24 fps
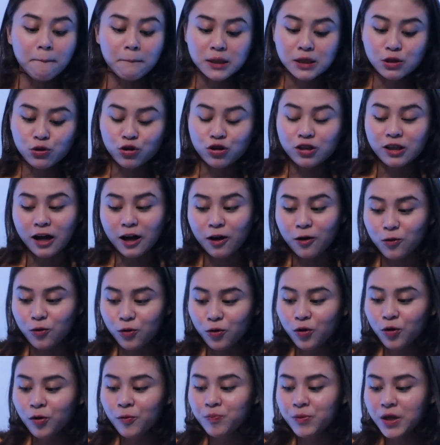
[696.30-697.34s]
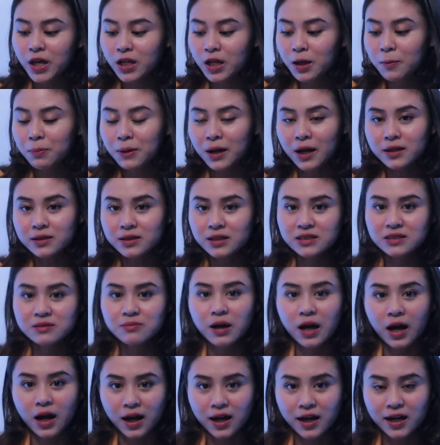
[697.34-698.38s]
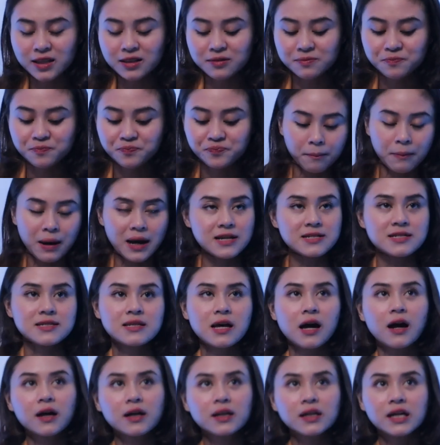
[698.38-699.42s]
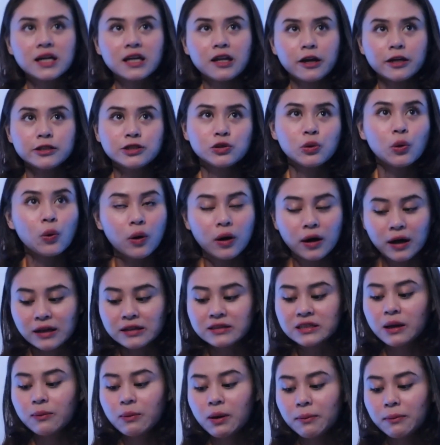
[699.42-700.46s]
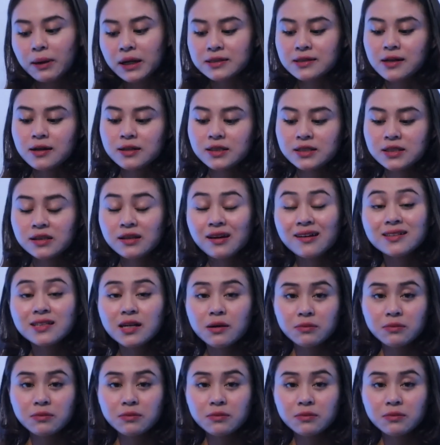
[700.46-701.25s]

Menurut aku ini praktis banget masak di rice cooker sama masak di sini kan